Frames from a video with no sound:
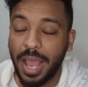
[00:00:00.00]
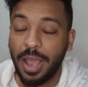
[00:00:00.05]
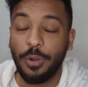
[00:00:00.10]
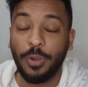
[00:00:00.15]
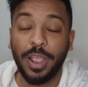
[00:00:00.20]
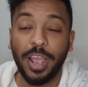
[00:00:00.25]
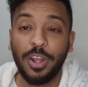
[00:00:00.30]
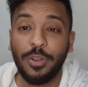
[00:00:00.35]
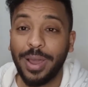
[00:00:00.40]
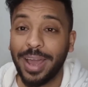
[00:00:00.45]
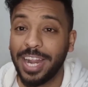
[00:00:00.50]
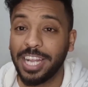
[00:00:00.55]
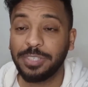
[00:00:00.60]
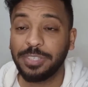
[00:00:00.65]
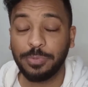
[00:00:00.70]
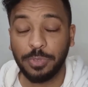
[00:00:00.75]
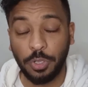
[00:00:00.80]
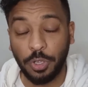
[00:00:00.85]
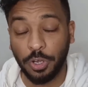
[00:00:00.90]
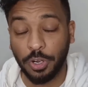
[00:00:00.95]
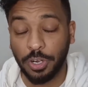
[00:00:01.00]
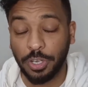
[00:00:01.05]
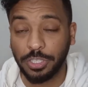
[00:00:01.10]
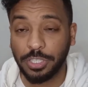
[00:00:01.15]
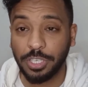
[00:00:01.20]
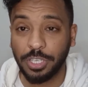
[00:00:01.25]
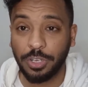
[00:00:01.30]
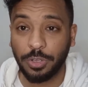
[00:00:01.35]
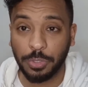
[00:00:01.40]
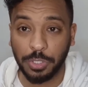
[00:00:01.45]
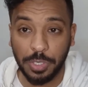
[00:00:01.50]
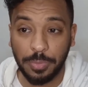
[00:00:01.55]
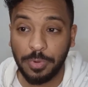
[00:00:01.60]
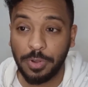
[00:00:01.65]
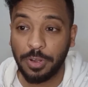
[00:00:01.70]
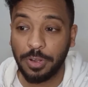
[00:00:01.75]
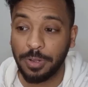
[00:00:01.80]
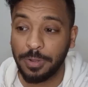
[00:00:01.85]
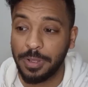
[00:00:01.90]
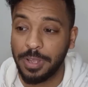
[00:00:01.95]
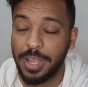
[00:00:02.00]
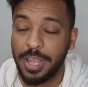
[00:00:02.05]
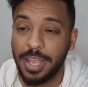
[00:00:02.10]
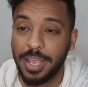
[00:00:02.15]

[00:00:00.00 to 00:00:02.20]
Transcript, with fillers: او كانه حارس من الحراس العظماء